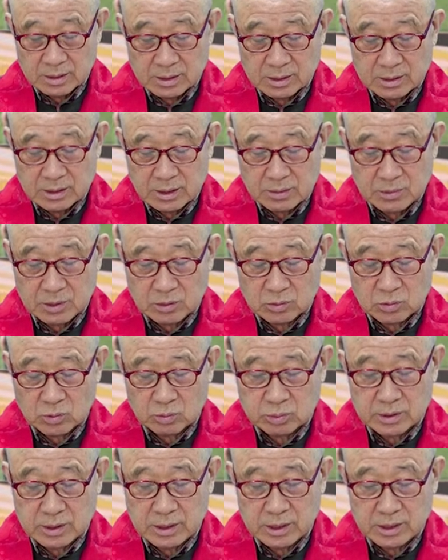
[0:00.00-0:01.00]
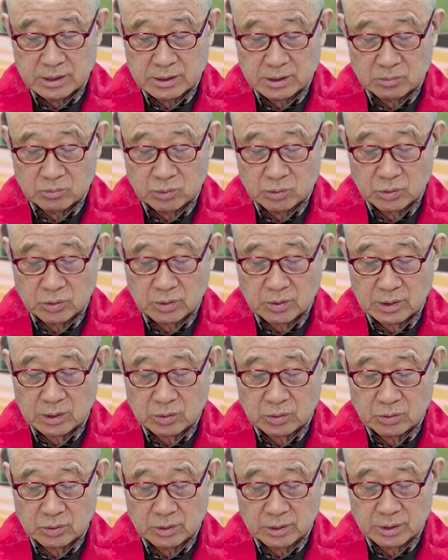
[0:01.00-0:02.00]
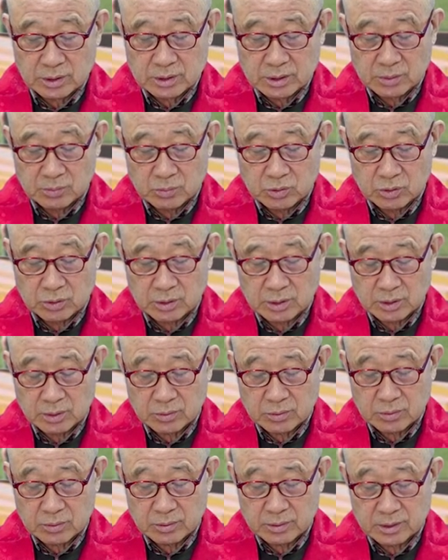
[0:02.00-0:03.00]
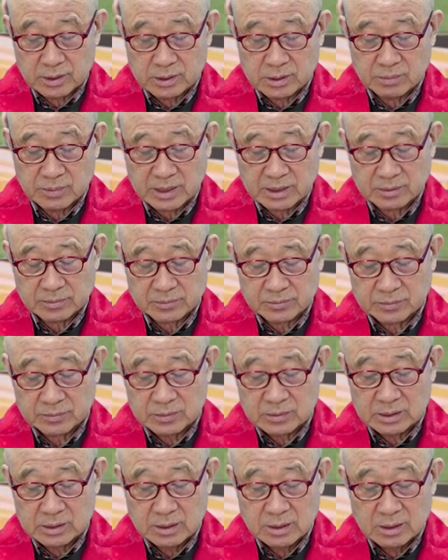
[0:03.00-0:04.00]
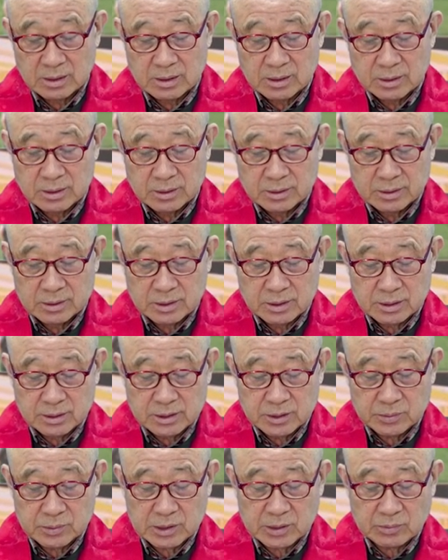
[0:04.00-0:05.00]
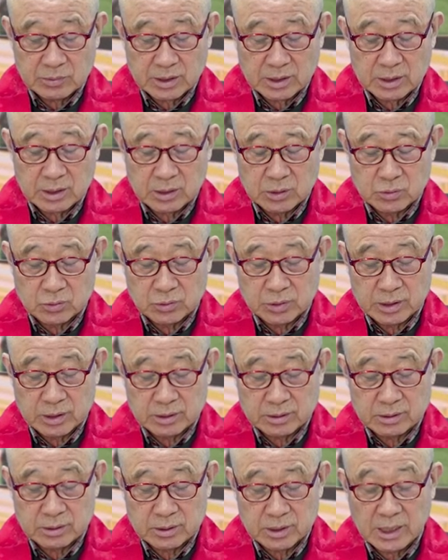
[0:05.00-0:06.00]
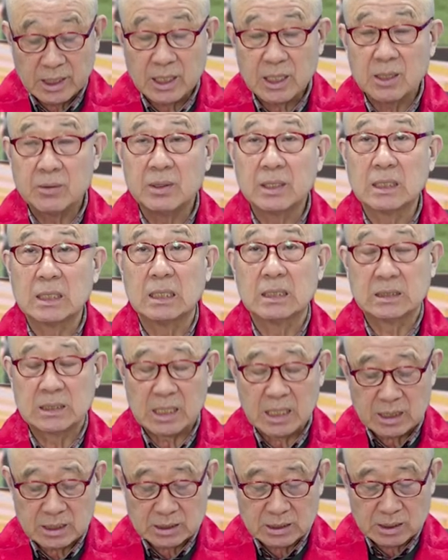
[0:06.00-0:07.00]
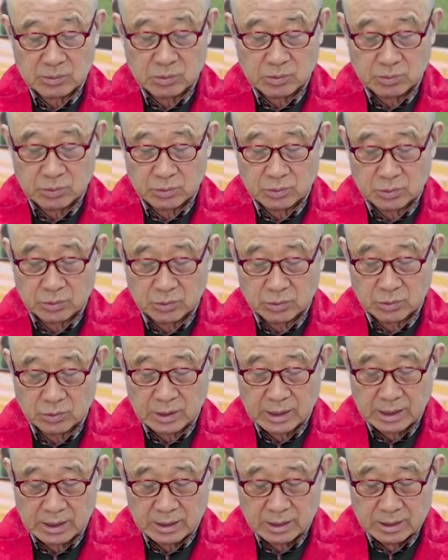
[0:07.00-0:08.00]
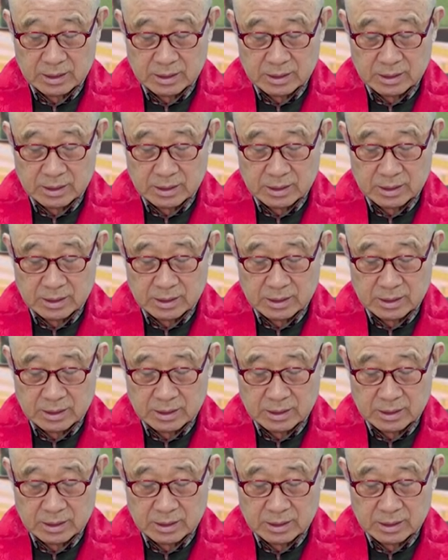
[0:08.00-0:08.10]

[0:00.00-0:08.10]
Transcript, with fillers: 그 다음에는 또 대승불교가 또 거기에 접목이 됐고 그렇지만 13세기 이후에는 테라와다 상자부 불교가